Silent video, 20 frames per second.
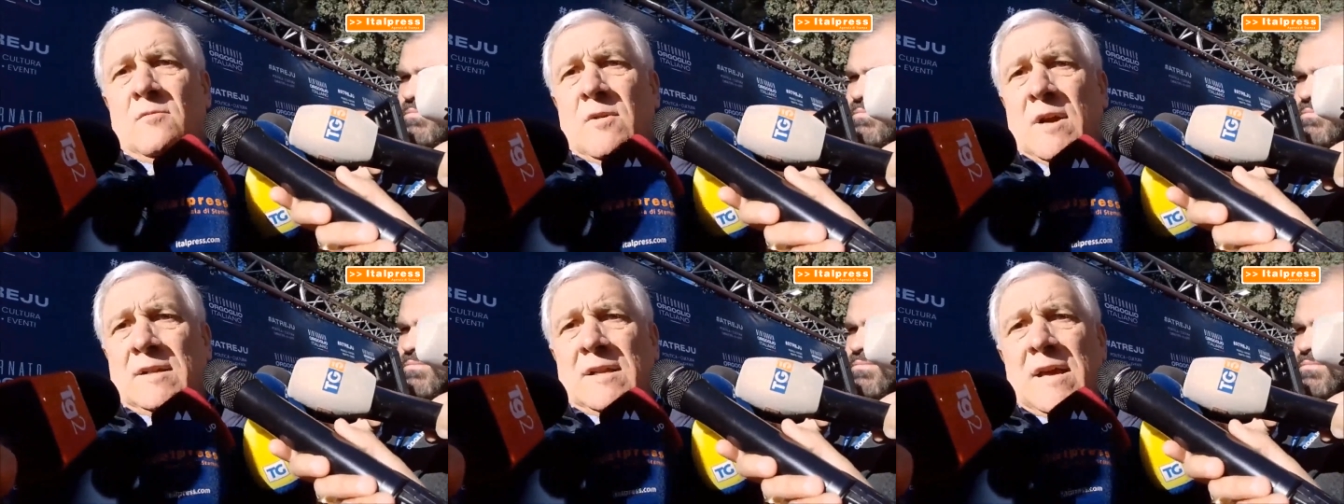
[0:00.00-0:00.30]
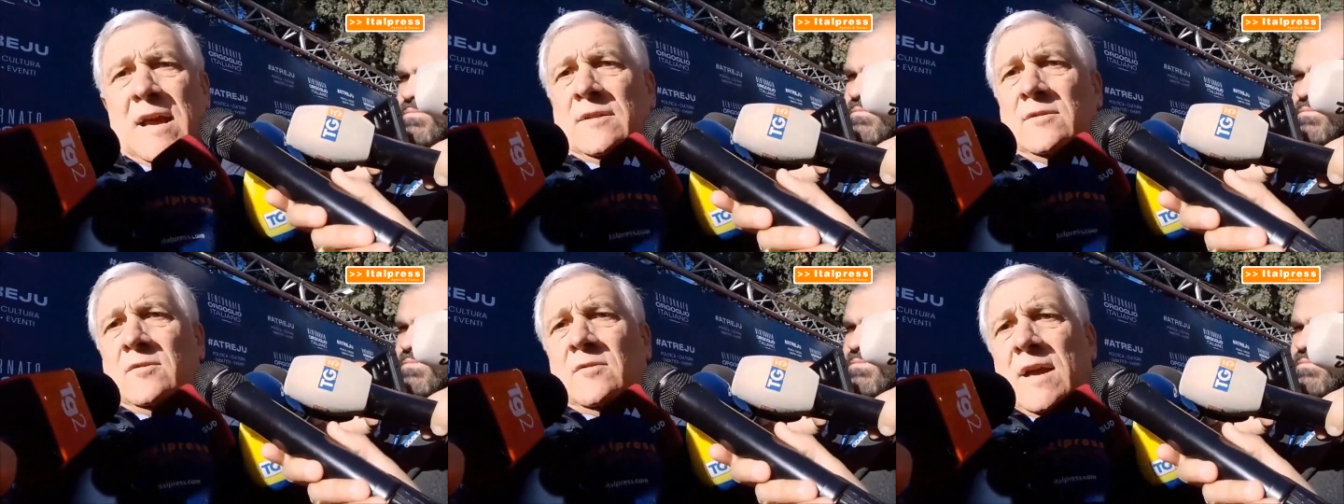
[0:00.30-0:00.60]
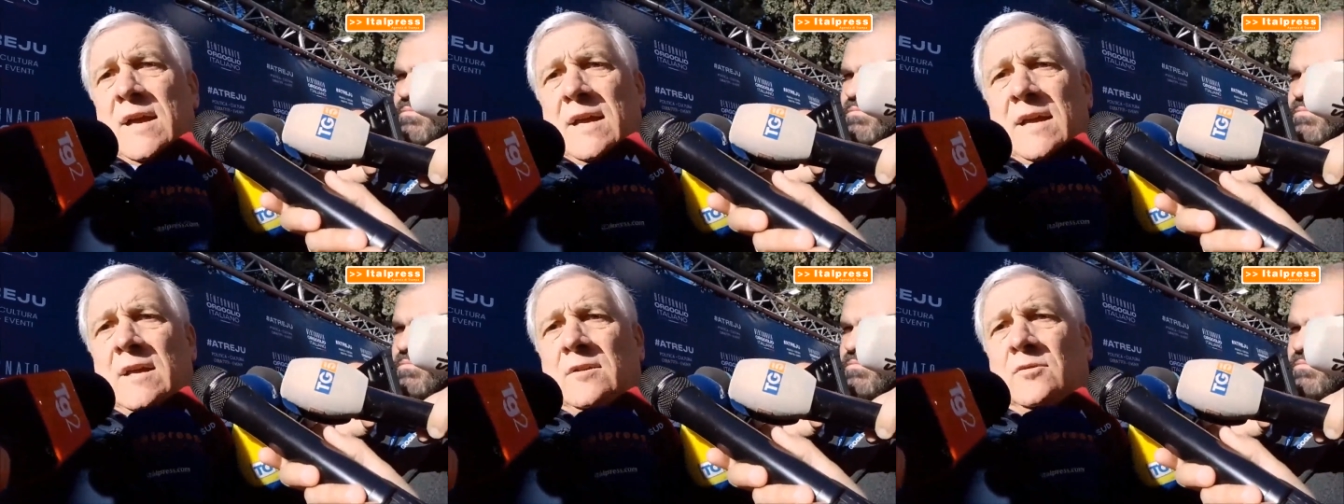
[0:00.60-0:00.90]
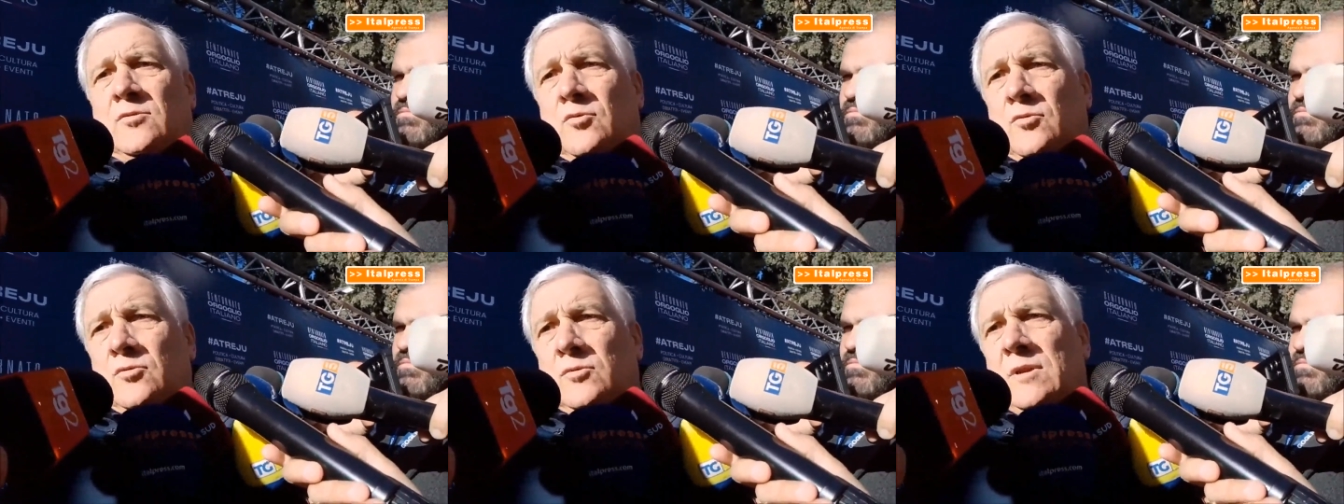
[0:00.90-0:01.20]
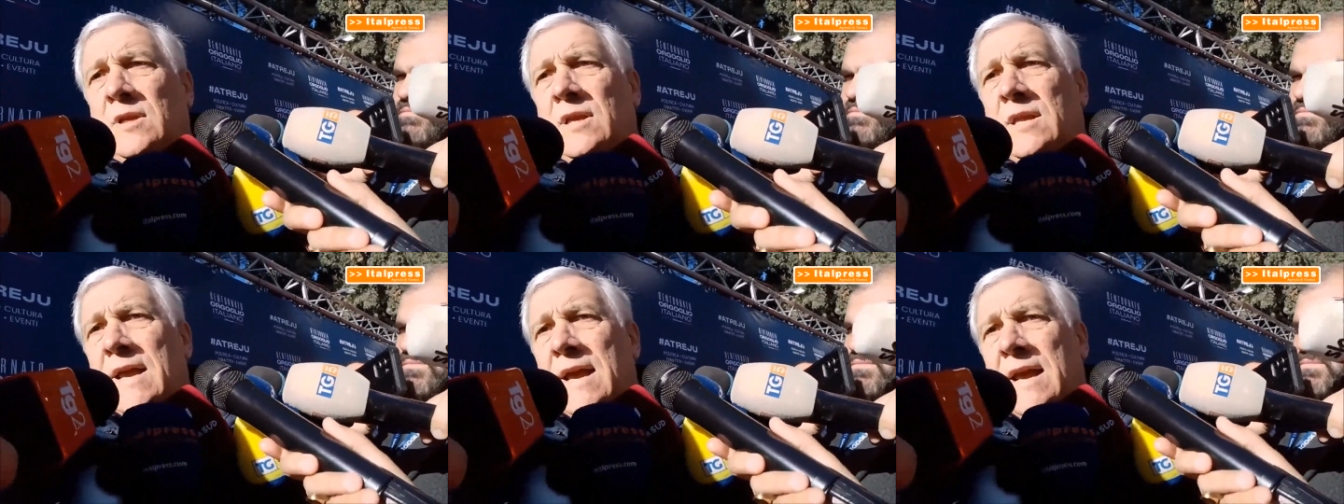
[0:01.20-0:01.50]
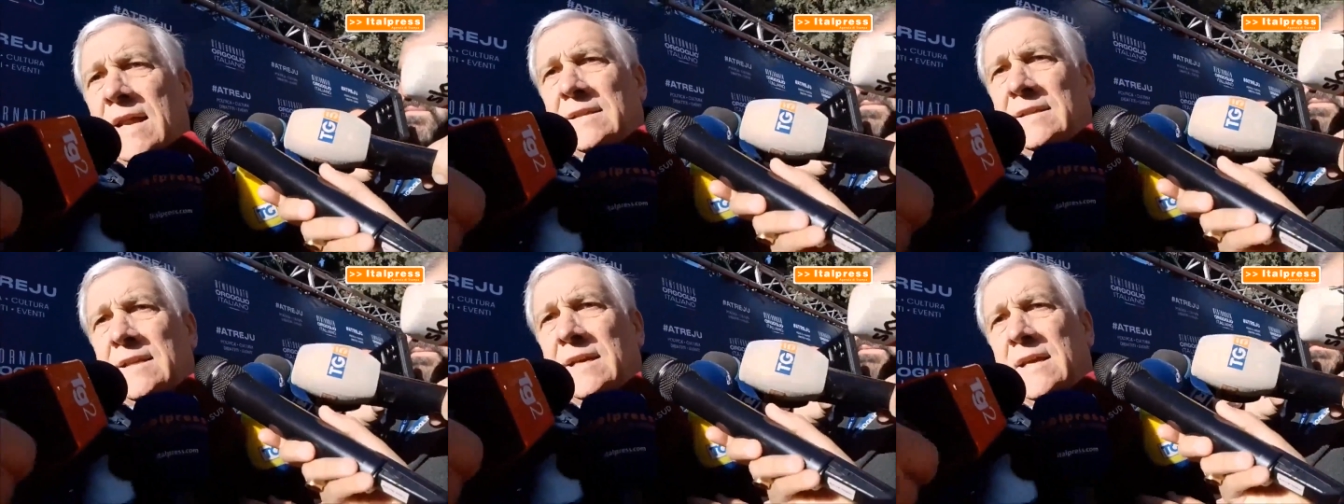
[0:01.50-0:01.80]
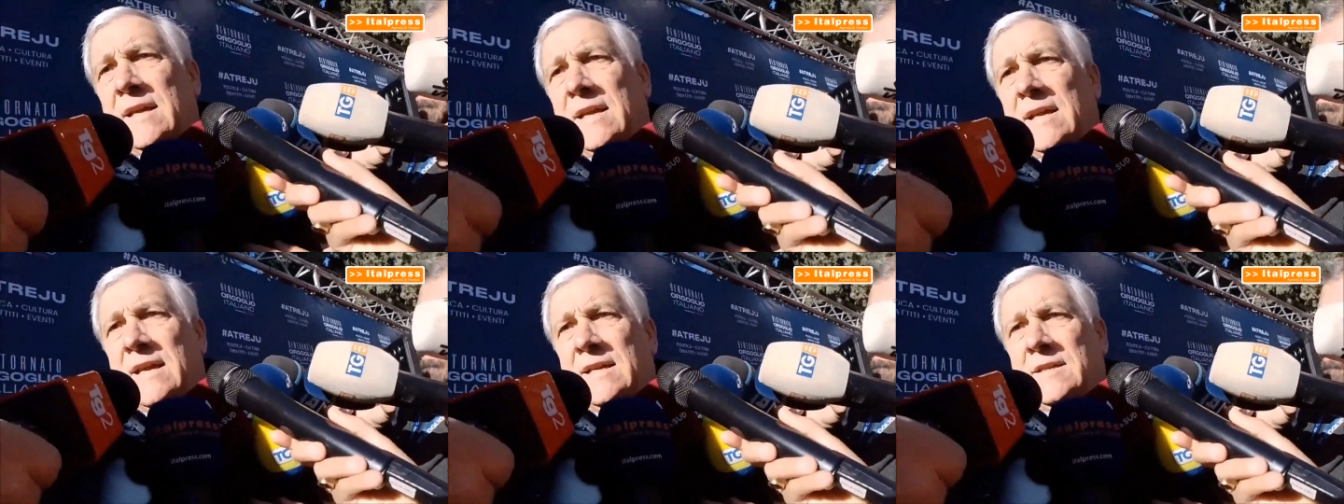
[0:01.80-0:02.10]
guardando anche a tutti gli
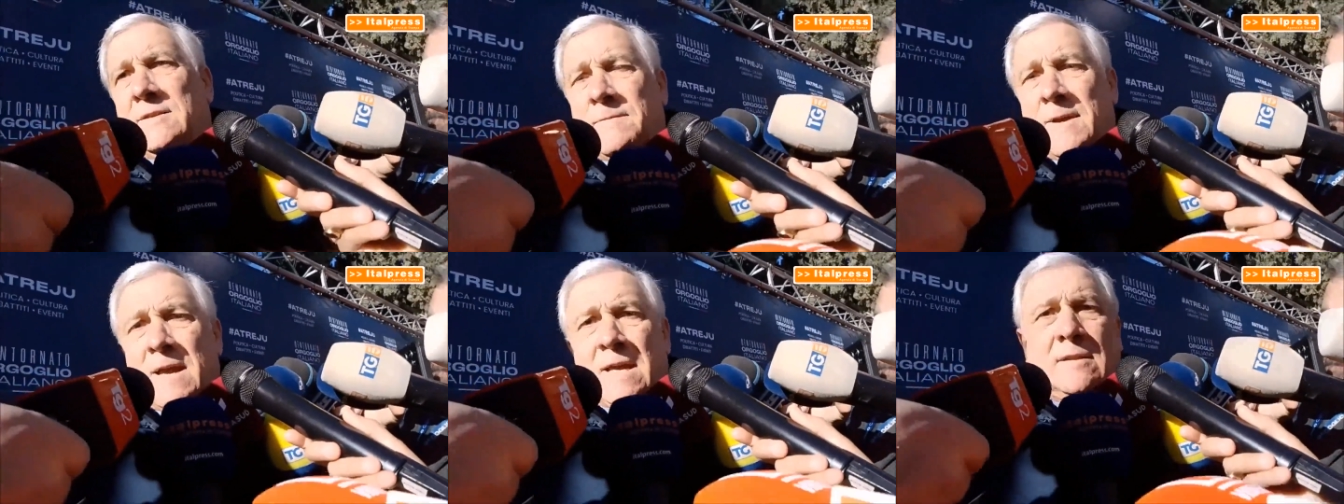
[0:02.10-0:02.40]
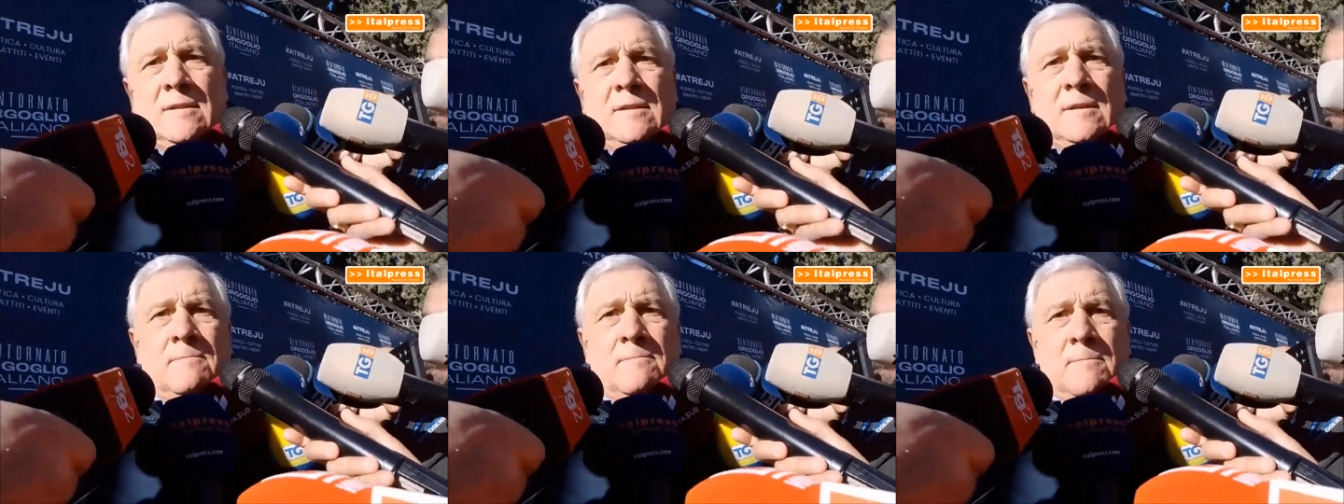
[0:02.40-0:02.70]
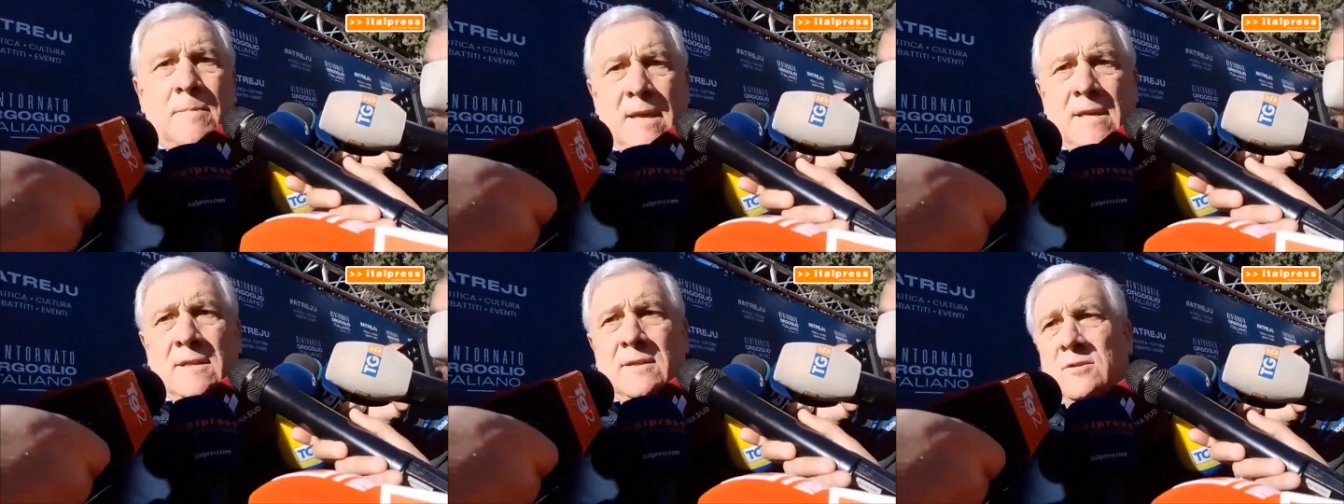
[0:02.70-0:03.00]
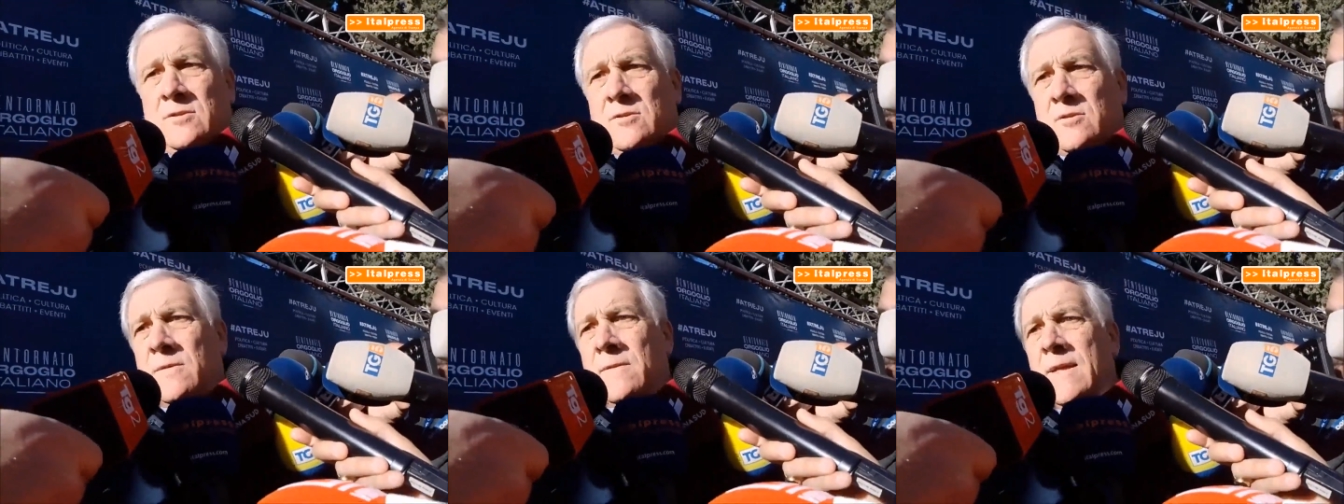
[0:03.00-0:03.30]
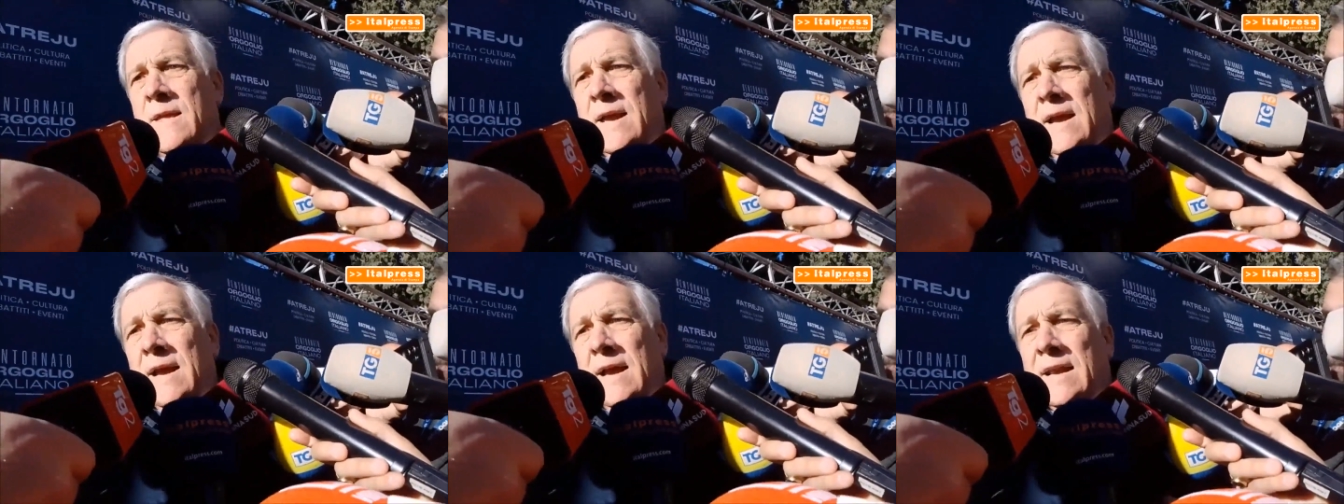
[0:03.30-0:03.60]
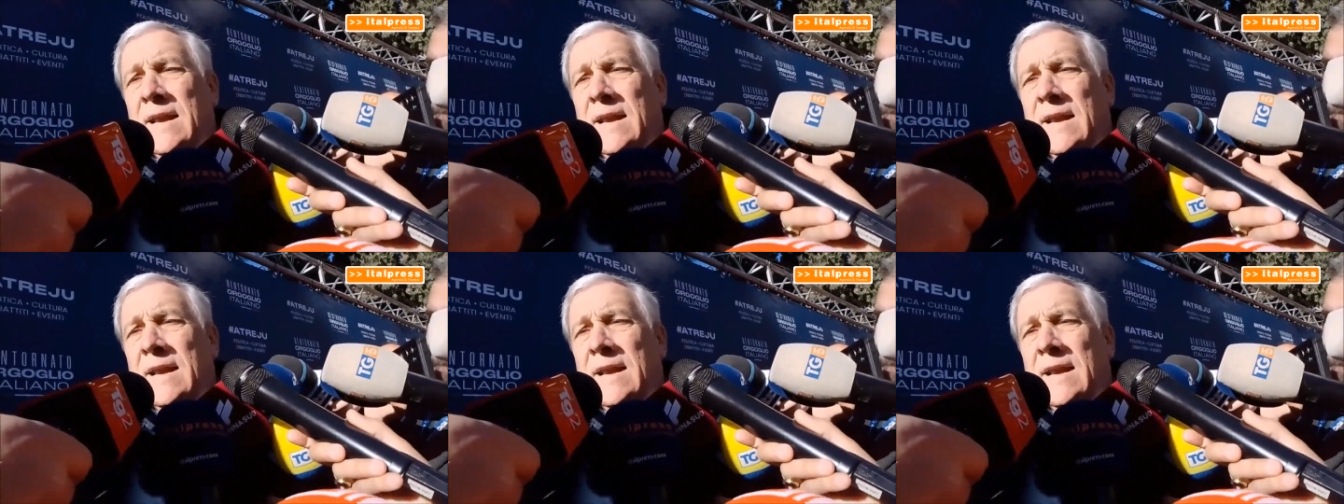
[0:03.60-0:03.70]
altri aspetti. Penso